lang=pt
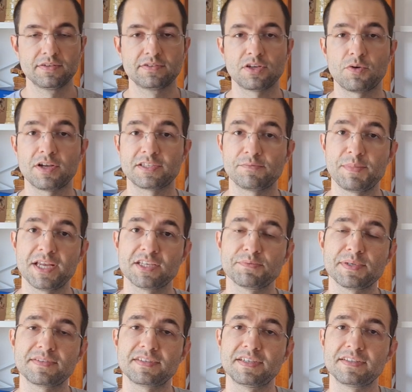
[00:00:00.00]
são as
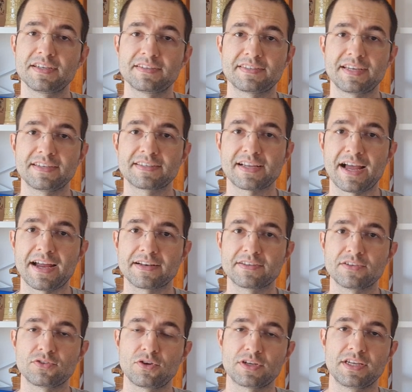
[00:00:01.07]
mesmas 36
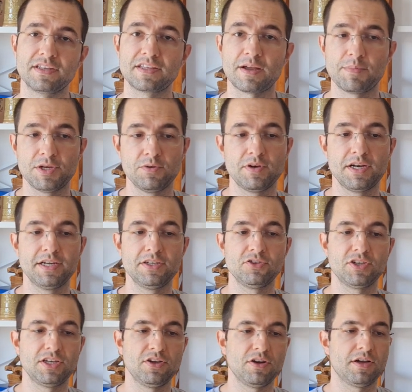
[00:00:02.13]
cartas, só que em tamanho
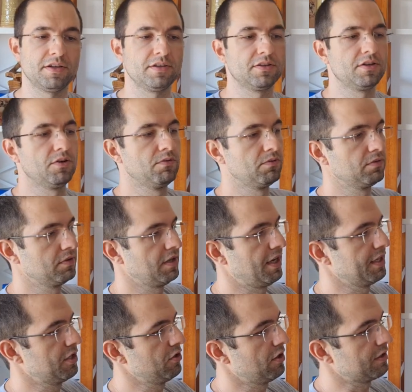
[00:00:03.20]
grande aí, ó. Então,
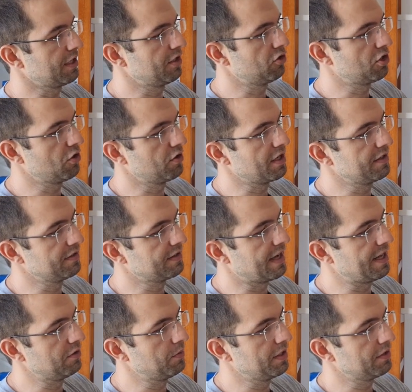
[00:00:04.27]
aqui, ó, até deixei
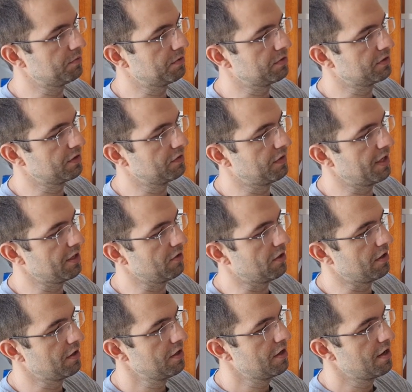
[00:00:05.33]
organizado esse para vocês verem,
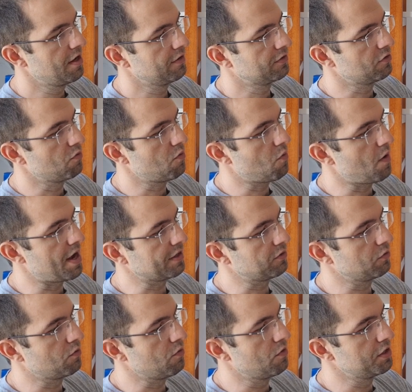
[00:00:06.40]
ó. São
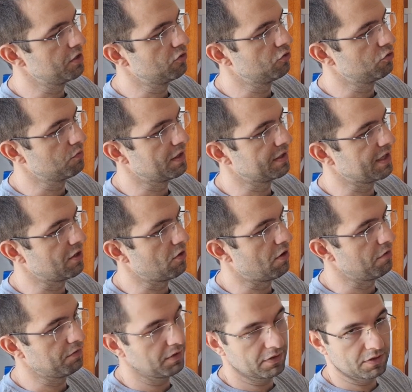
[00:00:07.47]
quatro cores de 1 até
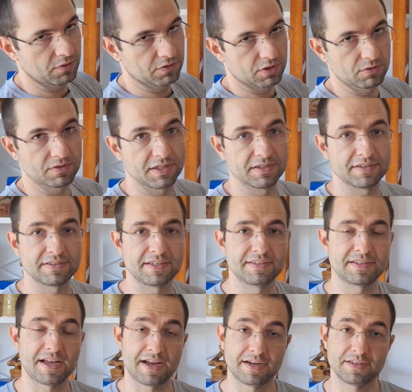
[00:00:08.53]
9, então são
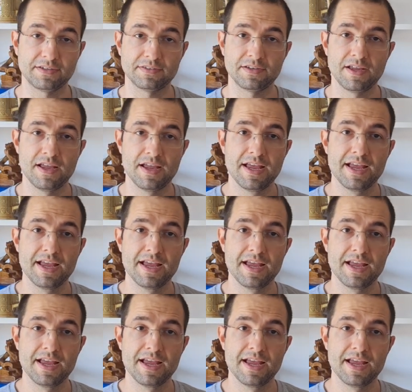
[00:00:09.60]
36 cartas.